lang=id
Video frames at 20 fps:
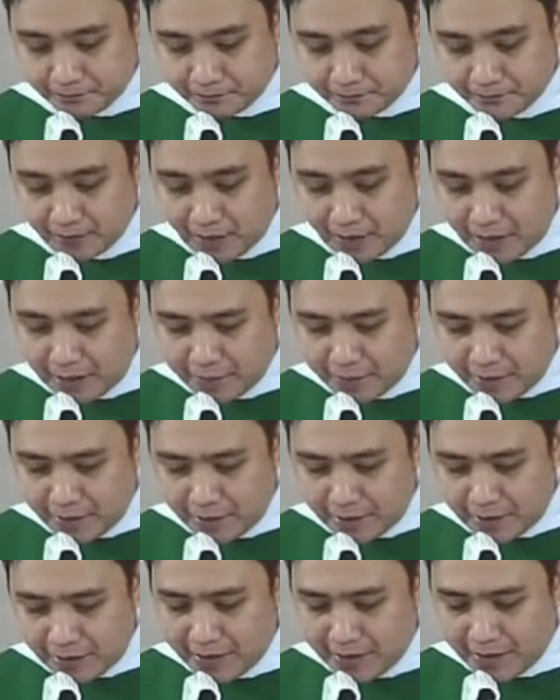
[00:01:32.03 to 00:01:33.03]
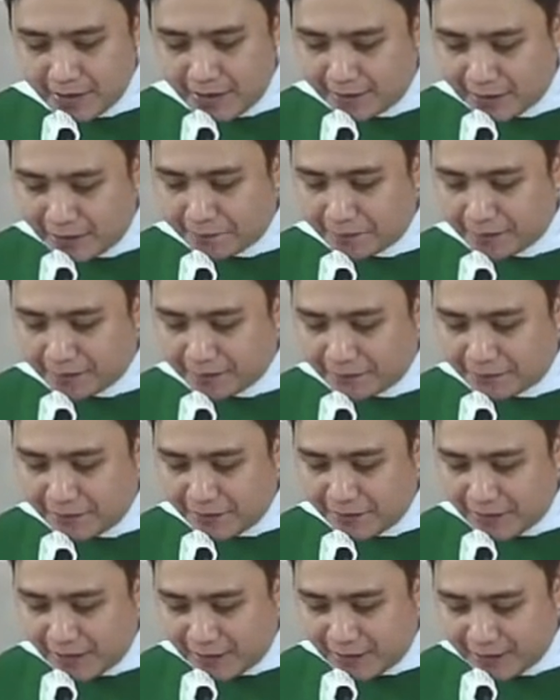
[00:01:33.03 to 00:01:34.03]
Apakah yang dapat
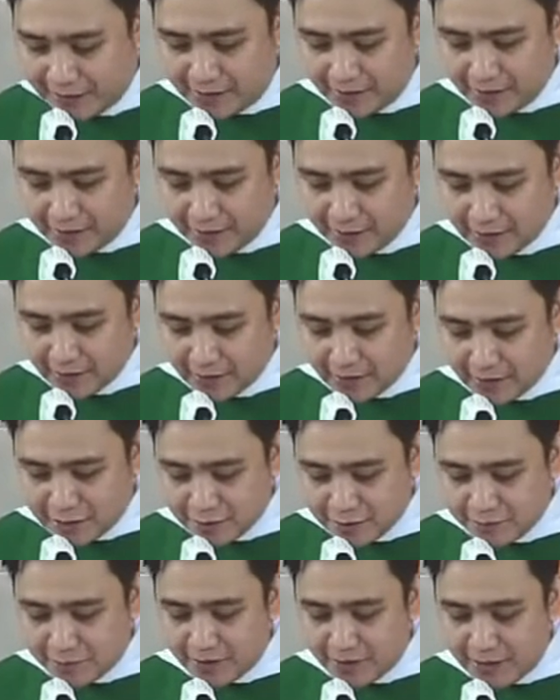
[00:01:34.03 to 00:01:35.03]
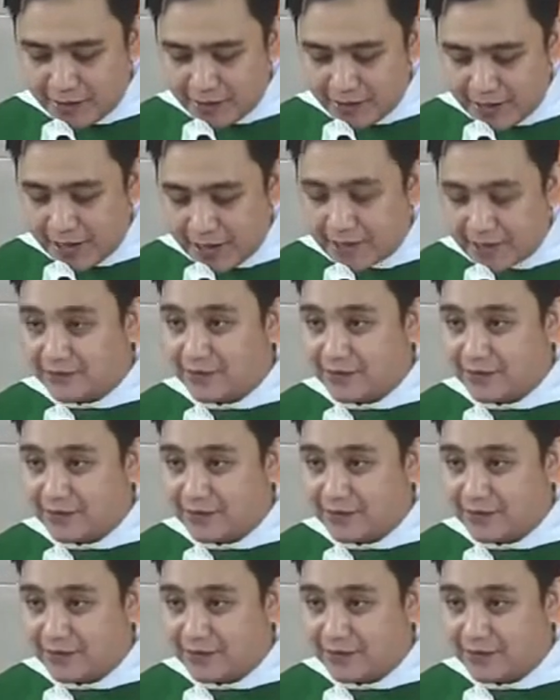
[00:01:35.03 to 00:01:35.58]
diberikannya sebagai ganti